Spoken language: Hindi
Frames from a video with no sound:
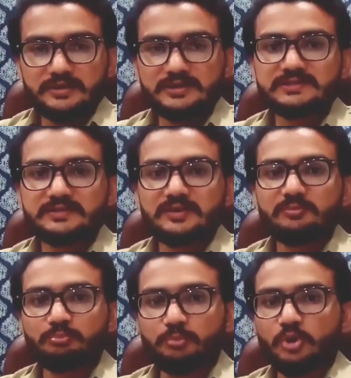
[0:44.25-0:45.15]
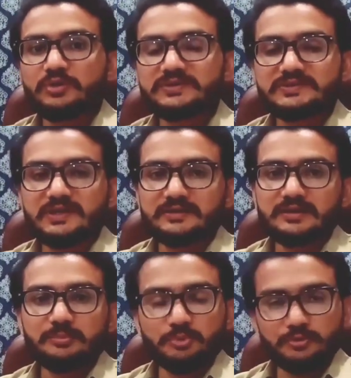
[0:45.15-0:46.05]
इसके बहुत
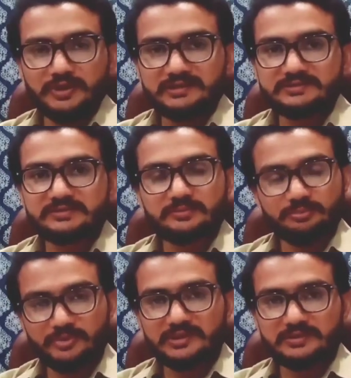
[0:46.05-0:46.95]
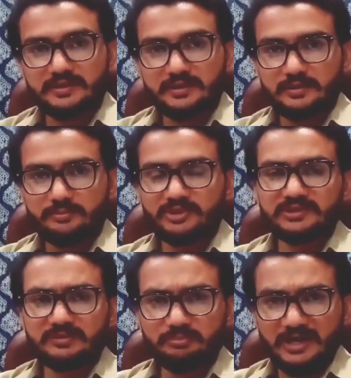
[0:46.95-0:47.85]
ज़्यादा प्रोडक्ट्स बनते हैं
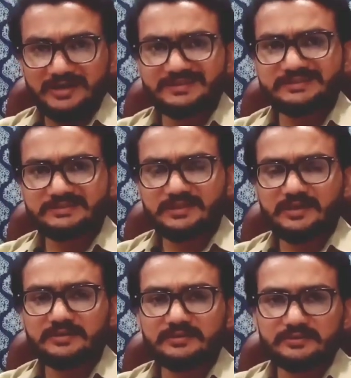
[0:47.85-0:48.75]
मतलब पाकिस्तान